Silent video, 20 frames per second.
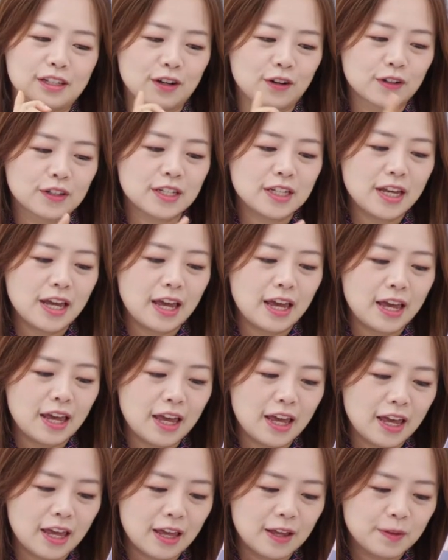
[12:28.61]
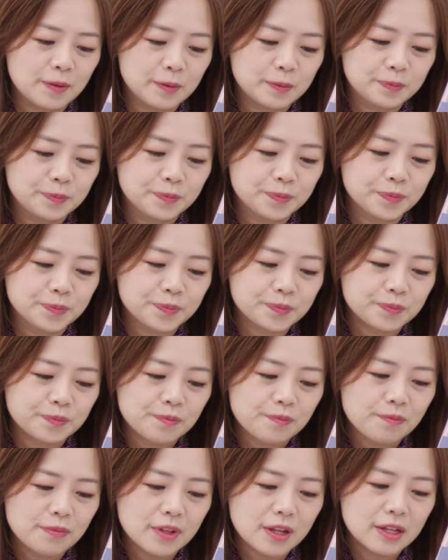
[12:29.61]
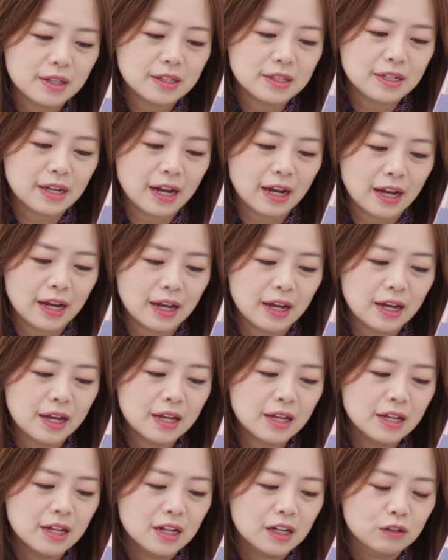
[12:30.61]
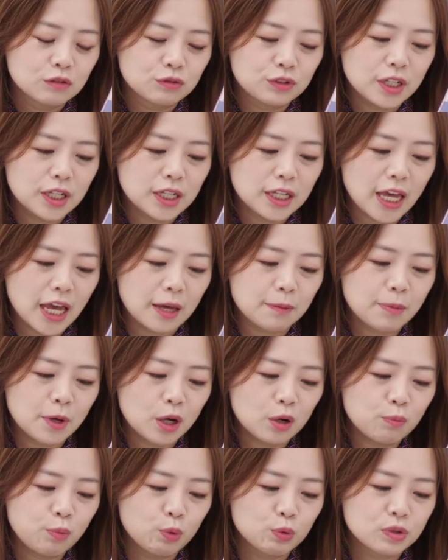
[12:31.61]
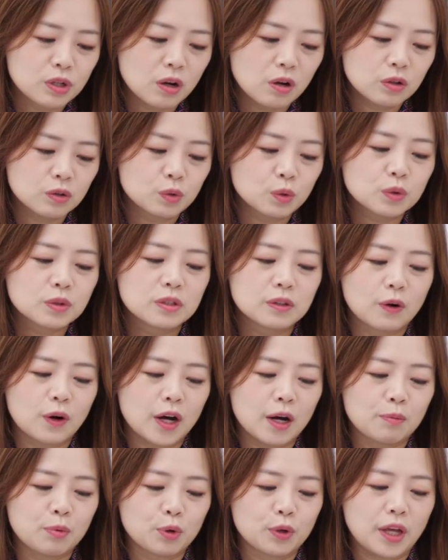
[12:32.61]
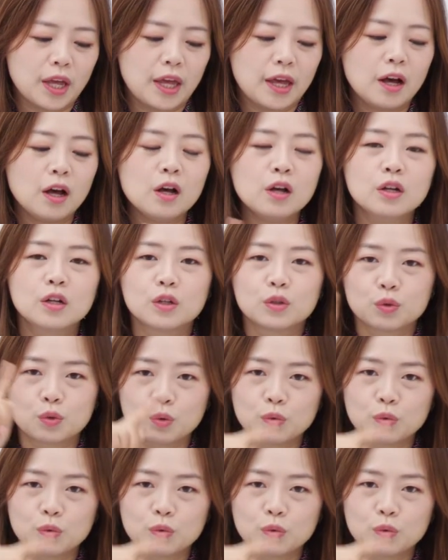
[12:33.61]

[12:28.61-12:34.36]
여기에 자, 우리 개별 보정으로 들어가 볼게요.